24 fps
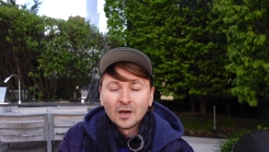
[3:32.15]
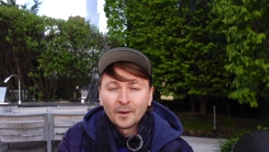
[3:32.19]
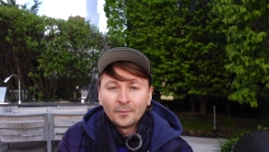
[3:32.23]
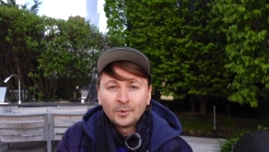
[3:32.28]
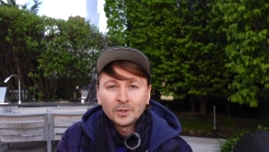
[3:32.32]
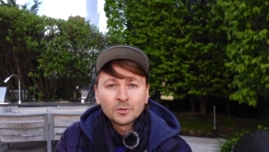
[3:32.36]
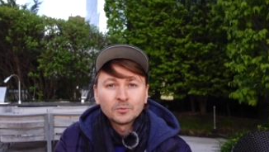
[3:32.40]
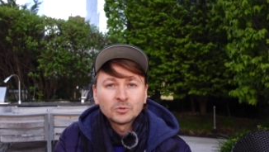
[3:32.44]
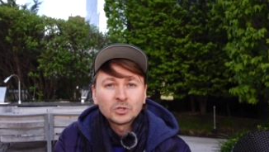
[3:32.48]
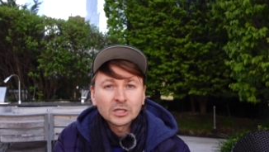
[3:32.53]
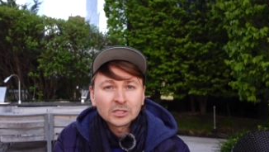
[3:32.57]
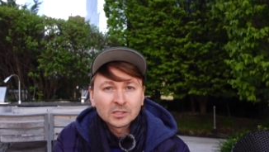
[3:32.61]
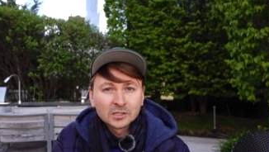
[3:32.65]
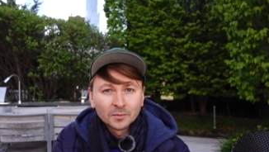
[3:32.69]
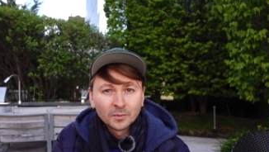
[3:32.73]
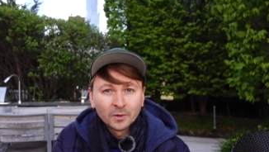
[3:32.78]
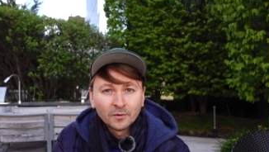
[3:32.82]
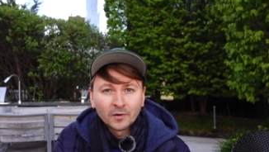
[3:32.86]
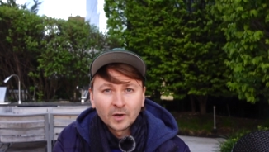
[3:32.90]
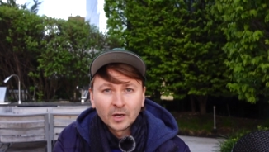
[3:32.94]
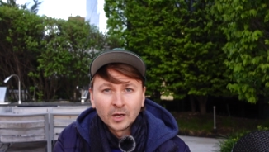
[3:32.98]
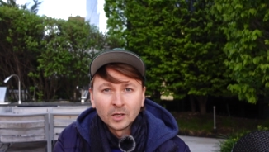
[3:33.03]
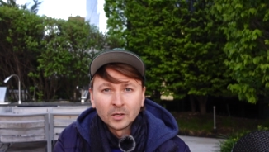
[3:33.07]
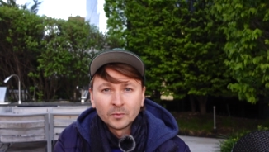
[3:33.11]
Об этом часто
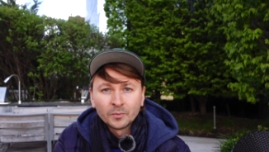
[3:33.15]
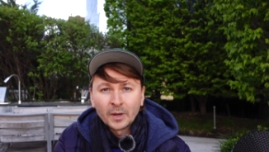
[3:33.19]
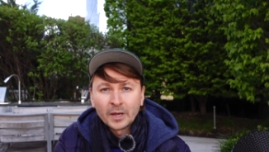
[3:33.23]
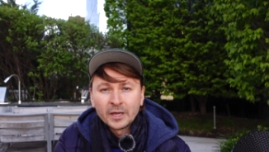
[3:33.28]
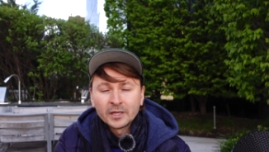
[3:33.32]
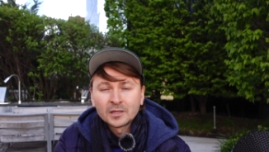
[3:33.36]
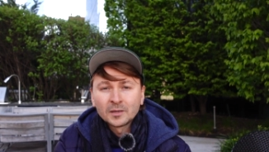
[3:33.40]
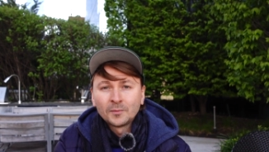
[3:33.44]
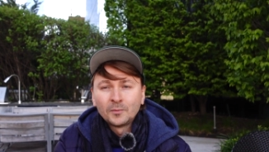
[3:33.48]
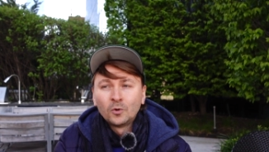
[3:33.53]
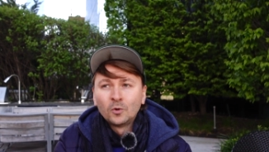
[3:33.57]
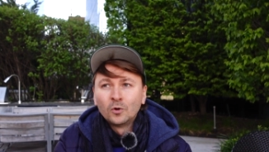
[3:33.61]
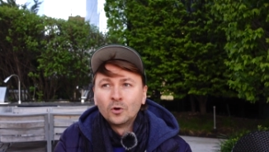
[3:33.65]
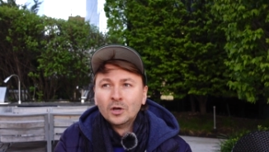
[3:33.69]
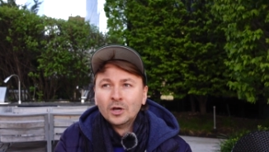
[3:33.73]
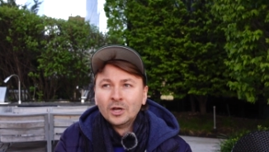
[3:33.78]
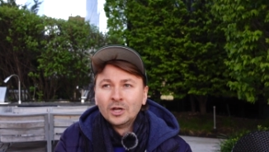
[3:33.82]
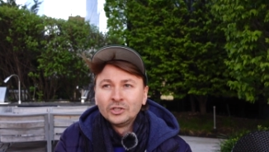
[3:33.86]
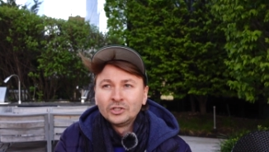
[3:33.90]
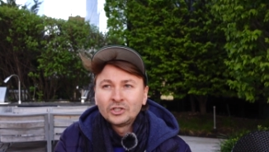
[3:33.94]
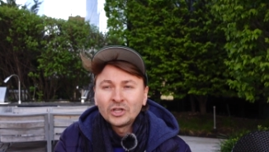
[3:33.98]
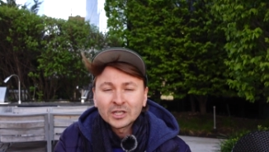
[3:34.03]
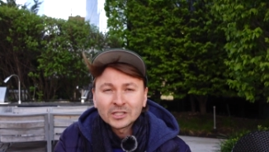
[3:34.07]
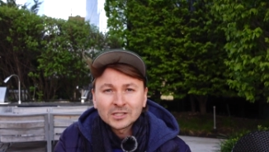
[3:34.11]
забывают. Поэтому
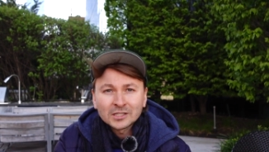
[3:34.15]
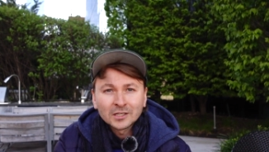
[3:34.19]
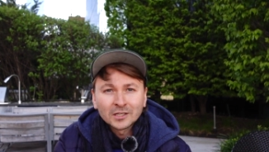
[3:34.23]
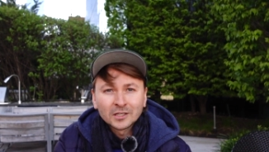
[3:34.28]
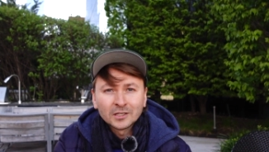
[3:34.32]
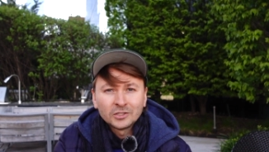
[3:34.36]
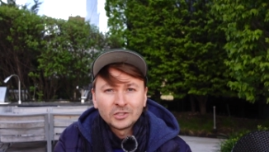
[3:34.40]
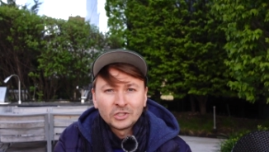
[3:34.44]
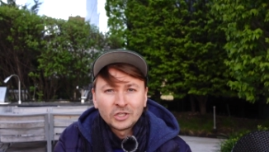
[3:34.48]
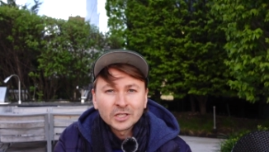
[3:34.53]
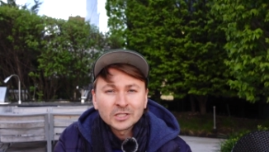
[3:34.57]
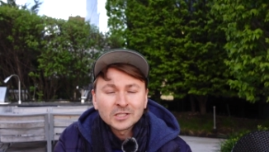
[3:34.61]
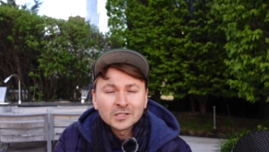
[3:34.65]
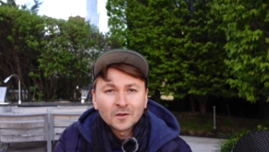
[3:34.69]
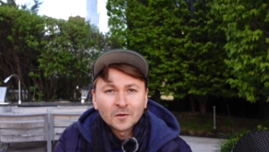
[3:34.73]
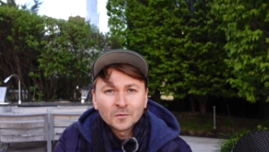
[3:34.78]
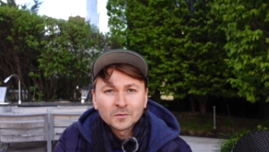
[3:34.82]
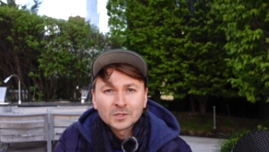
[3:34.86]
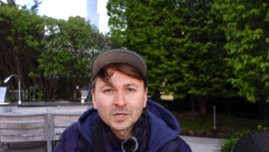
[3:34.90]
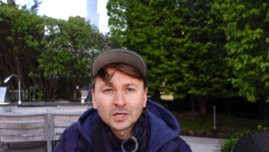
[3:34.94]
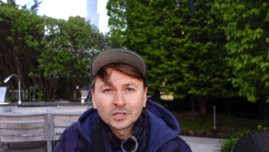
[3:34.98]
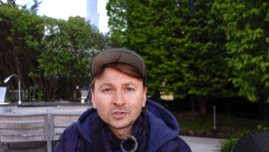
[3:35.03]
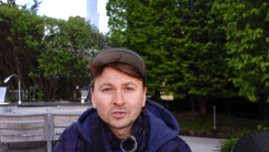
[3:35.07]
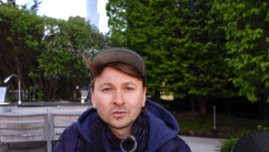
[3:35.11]
часто, честно я
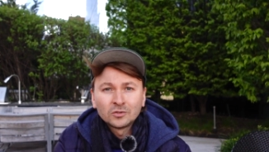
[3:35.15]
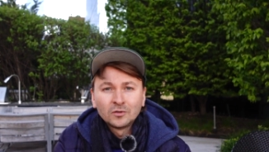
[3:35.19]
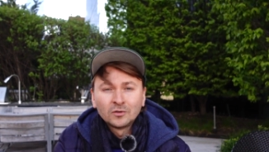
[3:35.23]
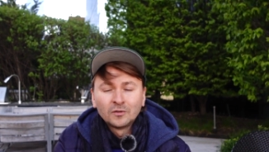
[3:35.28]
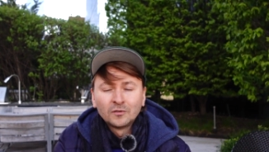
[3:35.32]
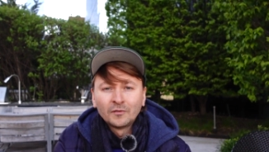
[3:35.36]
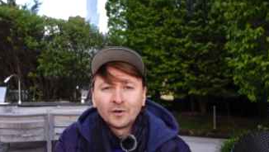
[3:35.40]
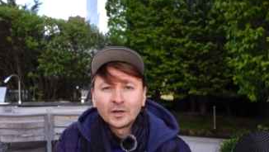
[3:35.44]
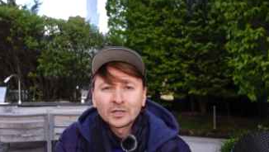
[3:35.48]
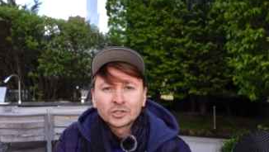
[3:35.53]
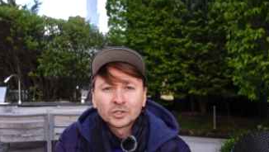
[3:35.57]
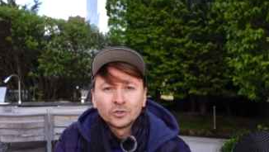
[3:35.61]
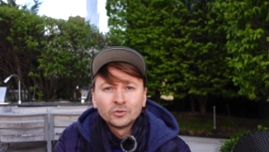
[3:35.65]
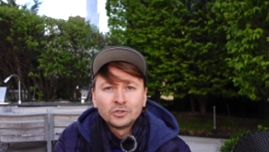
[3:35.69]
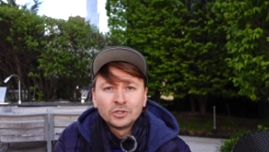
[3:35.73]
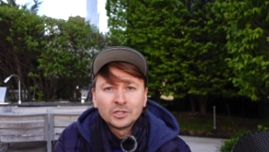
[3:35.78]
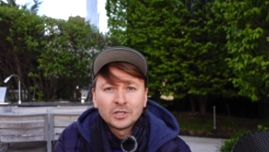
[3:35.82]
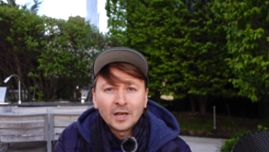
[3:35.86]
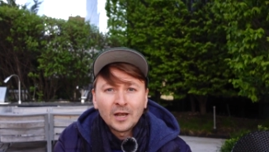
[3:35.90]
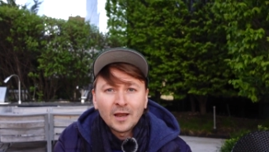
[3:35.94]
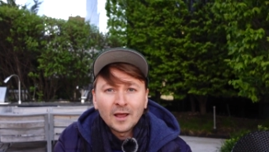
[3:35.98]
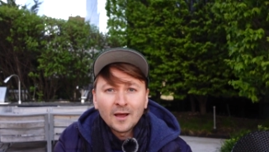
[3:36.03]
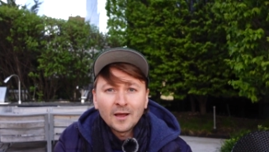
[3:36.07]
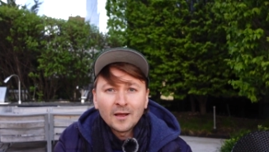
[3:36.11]
вам скажу, ваши
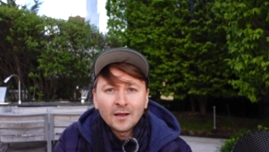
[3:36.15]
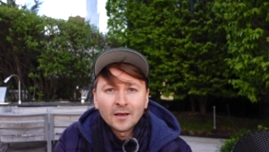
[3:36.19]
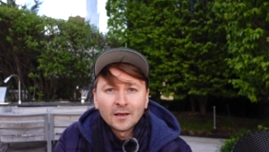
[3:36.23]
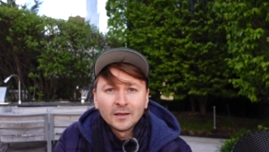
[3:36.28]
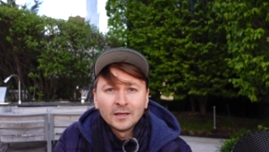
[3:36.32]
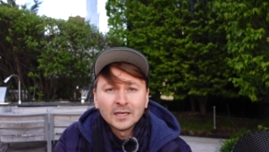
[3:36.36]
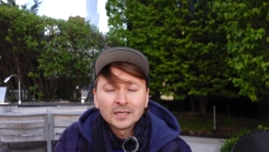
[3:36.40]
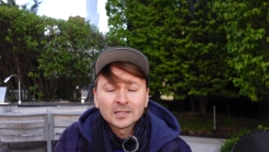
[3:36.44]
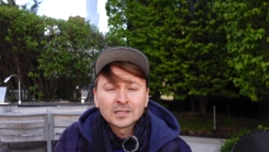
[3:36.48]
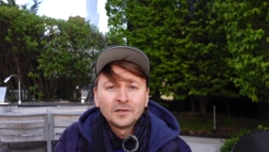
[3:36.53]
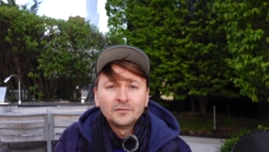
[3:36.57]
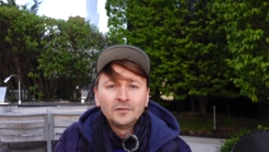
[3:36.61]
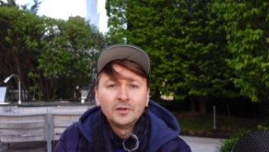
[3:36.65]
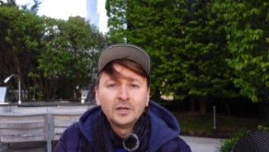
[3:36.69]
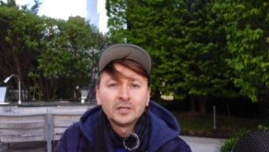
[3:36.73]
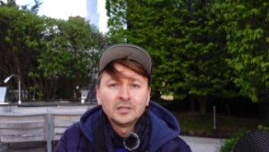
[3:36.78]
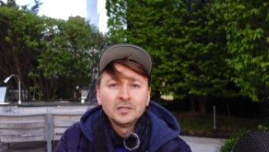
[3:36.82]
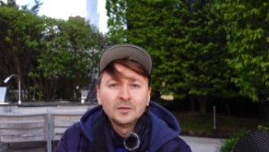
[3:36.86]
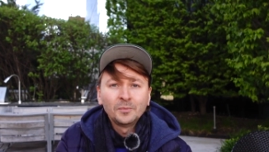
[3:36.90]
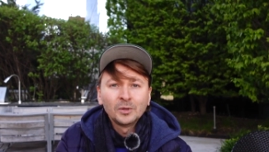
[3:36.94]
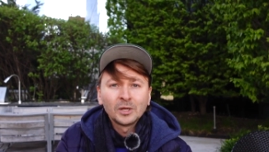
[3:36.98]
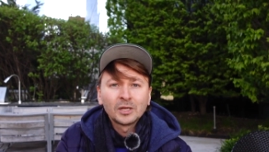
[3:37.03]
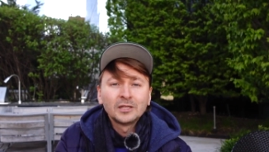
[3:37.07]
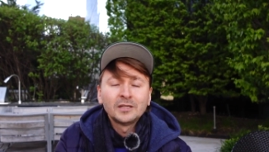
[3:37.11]
учителя, если вы
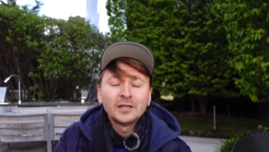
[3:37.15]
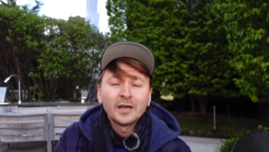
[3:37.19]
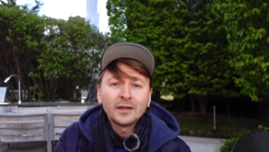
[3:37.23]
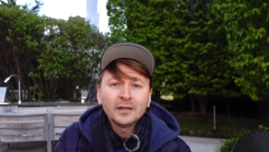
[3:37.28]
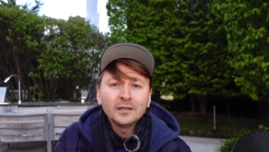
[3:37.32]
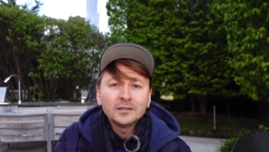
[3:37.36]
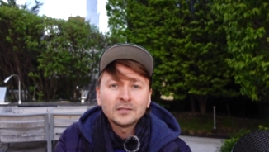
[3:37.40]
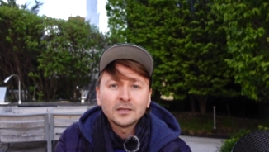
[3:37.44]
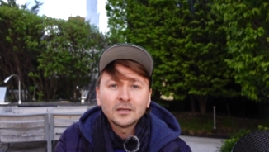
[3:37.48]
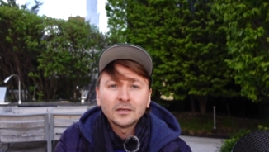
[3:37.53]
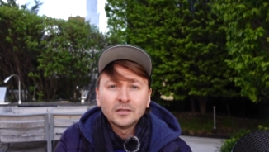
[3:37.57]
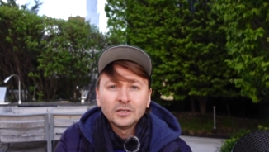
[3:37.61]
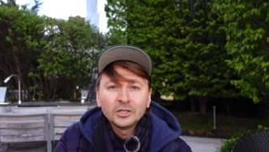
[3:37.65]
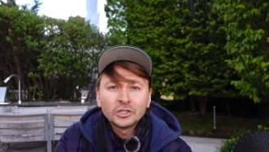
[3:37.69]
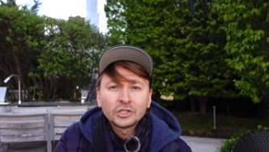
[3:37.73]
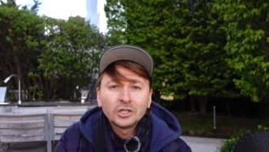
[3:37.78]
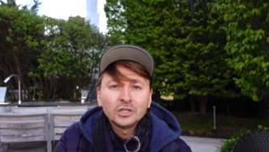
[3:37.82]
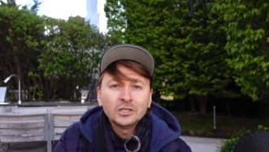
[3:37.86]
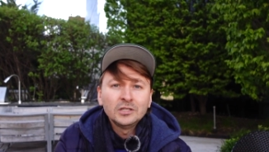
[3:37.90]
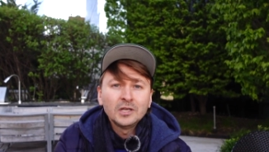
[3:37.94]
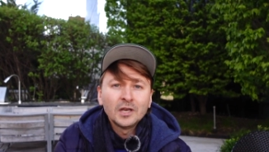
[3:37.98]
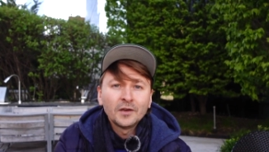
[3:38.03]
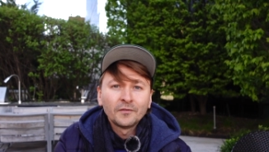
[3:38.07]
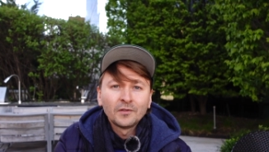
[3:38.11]
их не благодарите
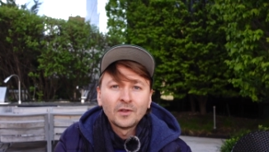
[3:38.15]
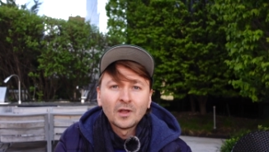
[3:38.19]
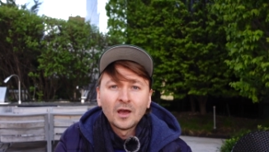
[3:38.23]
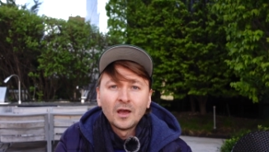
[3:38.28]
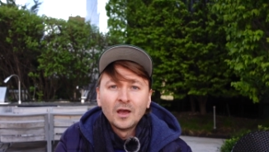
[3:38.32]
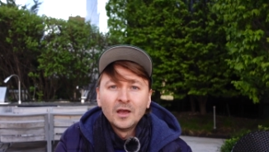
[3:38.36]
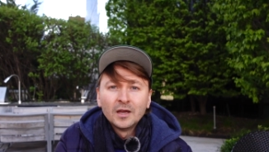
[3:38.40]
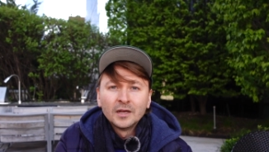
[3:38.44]
ежедневно